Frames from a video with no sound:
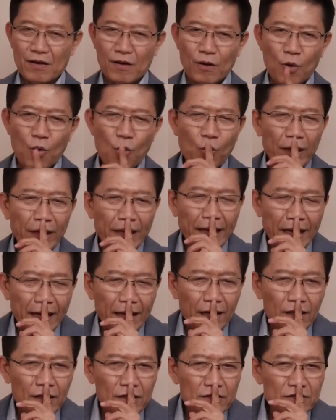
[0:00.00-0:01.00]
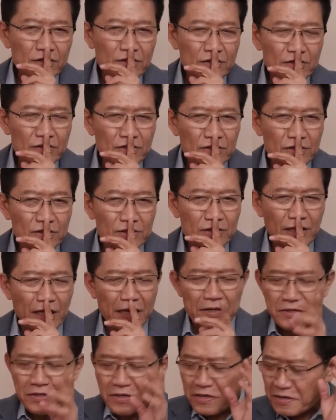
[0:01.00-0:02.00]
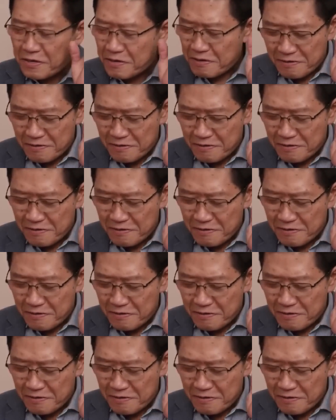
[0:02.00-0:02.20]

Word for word: อุ้งอิงได้ยี